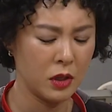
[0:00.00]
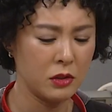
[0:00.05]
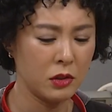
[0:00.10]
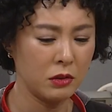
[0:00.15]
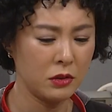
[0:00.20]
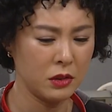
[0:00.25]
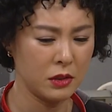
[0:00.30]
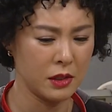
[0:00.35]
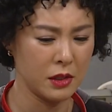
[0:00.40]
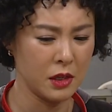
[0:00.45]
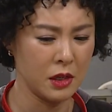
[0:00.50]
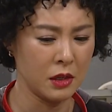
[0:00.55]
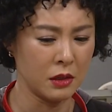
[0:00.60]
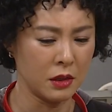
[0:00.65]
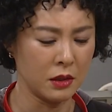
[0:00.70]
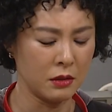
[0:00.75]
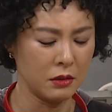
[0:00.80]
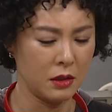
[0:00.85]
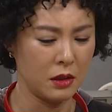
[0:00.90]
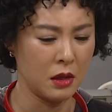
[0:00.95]
졌지,
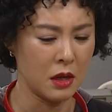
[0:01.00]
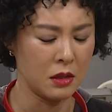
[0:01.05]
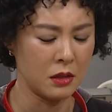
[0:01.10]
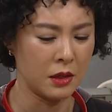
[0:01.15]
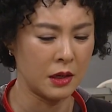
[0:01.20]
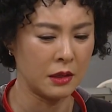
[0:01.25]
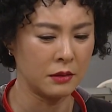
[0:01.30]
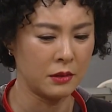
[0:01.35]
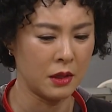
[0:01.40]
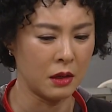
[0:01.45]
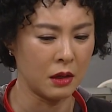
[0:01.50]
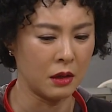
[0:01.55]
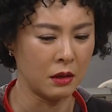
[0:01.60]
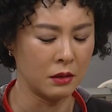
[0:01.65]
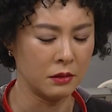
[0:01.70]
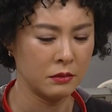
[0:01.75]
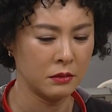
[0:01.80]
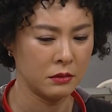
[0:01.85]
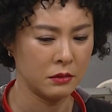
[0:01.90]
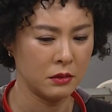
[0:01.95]
애들한테.
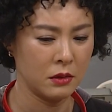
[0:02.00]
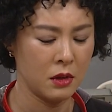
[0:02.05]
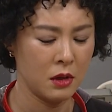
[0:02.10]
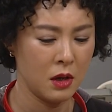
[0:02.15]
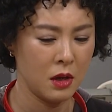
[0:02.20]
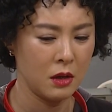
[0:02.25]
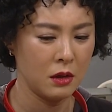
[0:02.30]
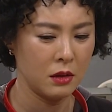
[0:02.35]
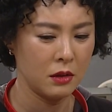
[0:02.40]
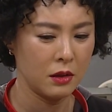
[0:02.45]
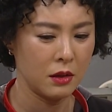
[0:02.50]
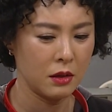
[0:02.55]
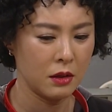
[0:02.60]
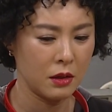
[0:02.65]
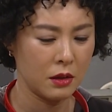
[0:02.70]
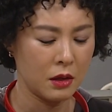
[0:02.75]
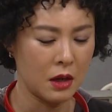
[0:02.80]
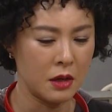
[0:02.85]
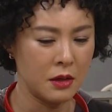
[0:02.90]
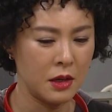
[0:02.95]

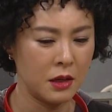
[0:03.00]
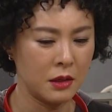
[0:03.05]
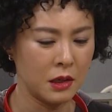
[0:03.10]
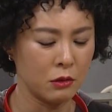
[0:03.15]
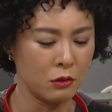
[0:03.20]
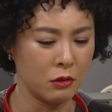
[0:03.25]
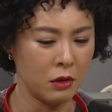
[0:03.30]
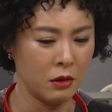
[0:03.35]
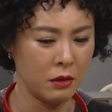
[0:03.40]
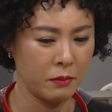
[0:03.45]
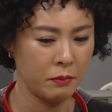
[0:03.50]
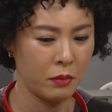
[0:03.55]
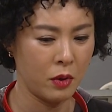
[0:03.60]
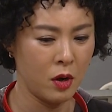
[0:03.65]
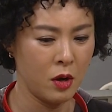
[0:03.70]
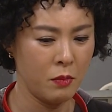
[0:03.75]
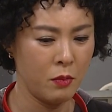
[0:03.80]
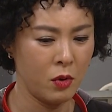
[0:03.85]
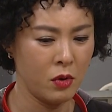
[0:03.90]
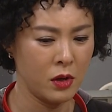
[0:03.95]
가난하고
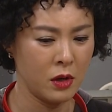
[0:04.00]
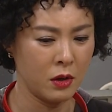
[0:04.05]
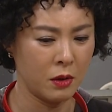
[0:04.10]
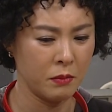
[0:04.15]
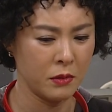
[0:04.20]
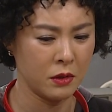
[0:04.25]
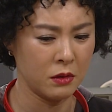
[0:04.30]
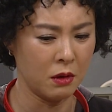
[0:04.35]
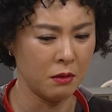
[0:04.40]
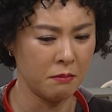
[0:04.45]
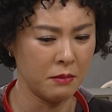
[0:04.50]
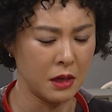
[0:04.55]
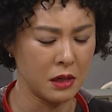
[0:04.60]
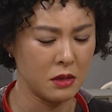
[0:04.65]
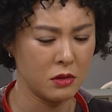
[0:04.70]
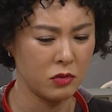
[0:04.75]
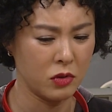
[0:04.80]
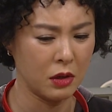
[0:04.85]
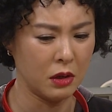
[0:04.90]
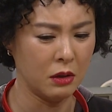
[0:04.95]
별 볼 일 없는 엄마인
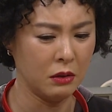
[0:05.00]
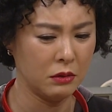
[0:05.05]
죄.